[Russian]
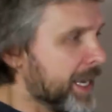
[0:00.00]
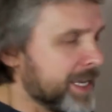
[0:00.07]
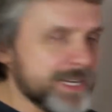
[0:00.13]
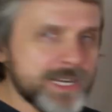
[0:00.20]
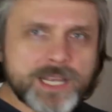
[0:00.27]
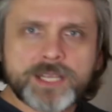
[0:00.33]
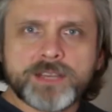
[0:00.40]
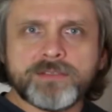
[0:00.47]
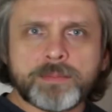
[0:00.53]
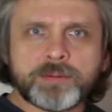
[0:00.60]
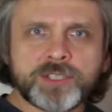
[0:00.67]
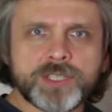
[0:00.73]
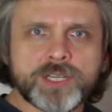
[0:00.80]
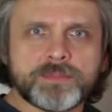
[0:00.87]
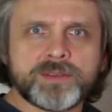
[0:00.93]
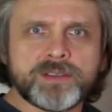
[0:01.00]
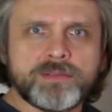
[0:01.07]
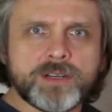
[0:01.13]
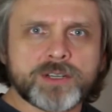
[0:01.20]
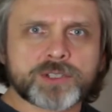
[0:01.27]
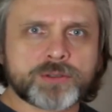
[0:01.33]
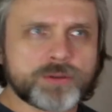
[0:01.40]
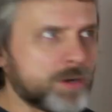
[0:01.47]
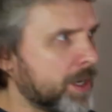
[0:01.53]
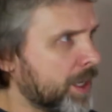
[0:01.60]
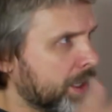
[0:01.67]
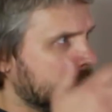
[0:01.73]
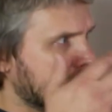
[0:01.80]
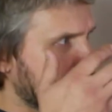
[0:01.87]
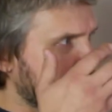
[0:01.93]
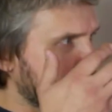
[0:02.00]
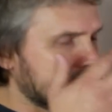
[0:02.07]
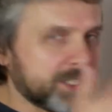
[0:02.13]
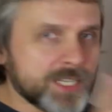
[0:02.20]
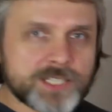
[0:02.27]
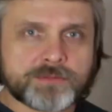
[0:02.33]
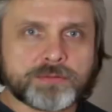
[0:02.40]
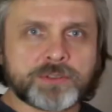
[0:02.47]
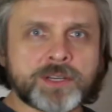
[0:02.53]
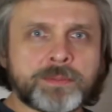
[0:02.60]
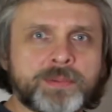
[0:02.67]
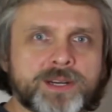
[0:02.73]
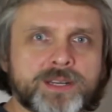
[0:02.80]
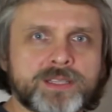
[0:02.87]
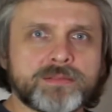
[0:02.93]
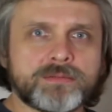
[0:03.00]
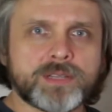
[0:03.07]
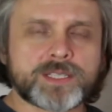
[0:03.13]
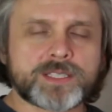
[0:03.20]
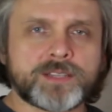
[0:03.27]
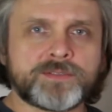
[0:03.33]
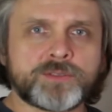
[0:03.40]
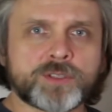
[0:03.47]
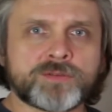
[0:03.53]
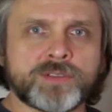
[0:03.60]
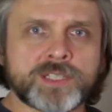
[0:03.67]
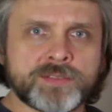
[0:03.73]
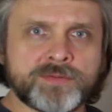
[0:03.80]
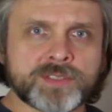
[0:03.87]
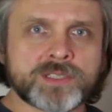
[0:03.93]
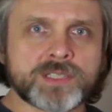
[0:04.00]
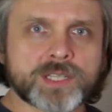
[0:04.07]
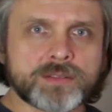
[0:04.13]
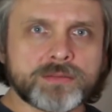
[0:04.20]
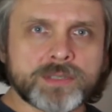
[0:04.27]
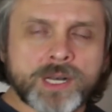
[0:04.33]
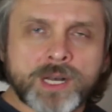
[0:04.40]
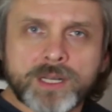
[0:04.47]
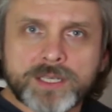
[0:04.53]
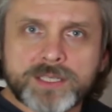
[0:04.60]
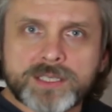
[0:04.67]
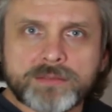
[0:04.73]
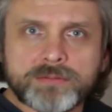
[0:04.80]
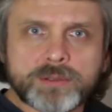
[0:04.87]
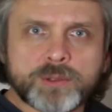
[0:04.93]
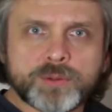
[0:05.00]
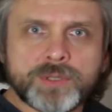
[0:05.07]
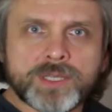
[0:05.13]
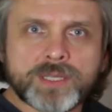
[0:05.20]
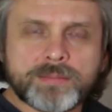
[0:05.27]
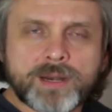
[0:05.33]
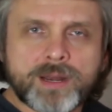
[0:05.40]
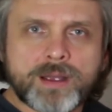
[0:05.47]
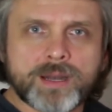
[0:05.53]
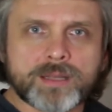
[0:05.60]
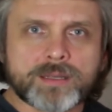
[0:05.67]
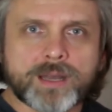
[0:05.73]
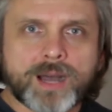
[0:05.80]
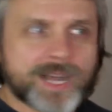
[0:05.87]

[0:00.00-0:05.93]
Или они вообще объявили, что э, действующая партия власти все сфальсифицировала и зовут людей на баррикады,